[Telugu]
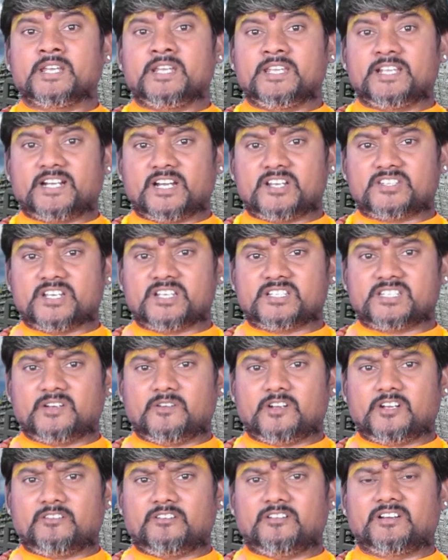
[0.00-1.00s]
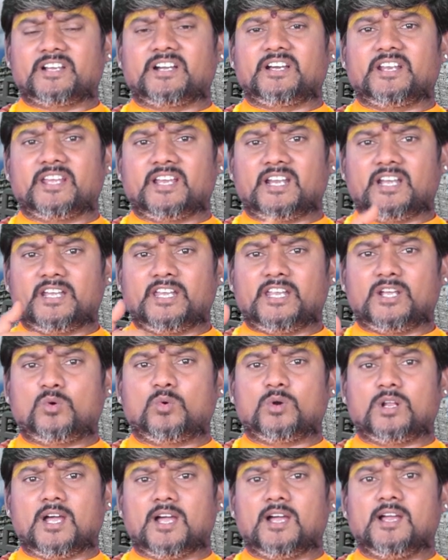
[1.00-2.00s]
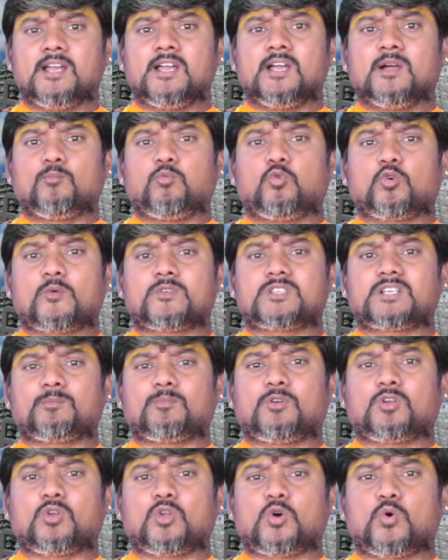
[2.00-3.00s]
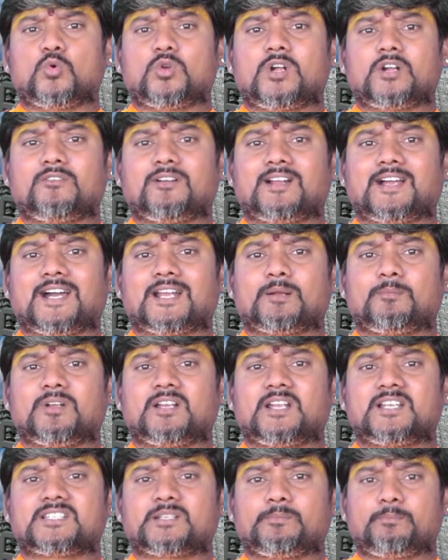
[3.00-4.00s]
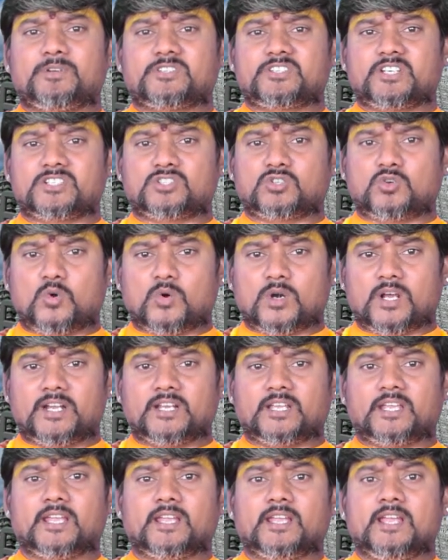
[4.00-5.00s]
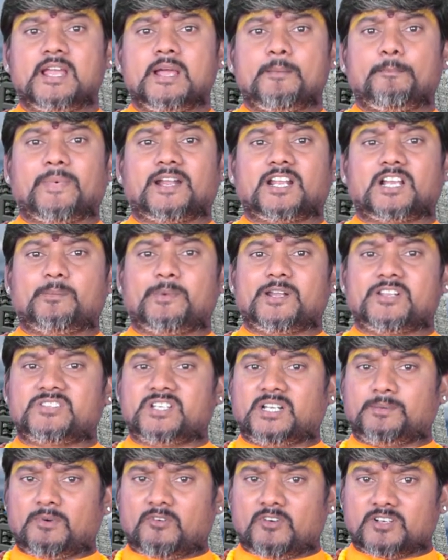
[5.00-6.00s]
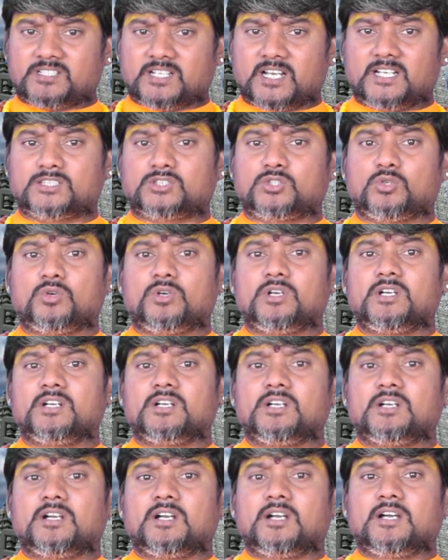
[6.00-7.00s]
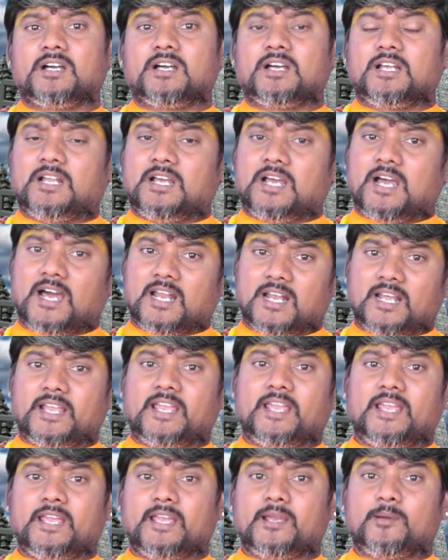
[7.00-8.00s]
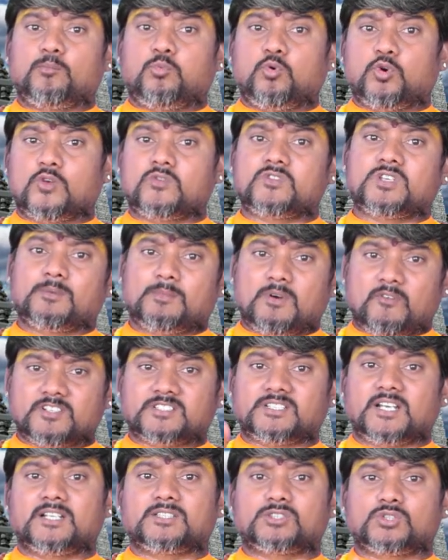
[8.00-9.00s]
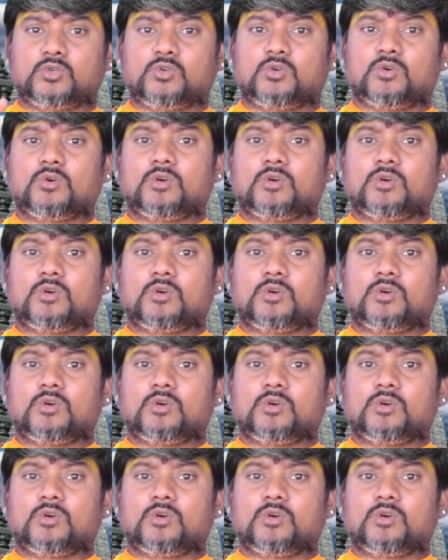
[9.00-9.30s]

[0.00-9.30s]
ఇక్కడ చేసేటువంటి క్రియలన్నీ కూడా పూర్వజన్మల్లో ఉన్నటువంటి కర్మలు నశింప చేసుకోవడానికి మనకి మన జన్మవశాత్తు అలాగే పూర్వజన్మ వశాత్తు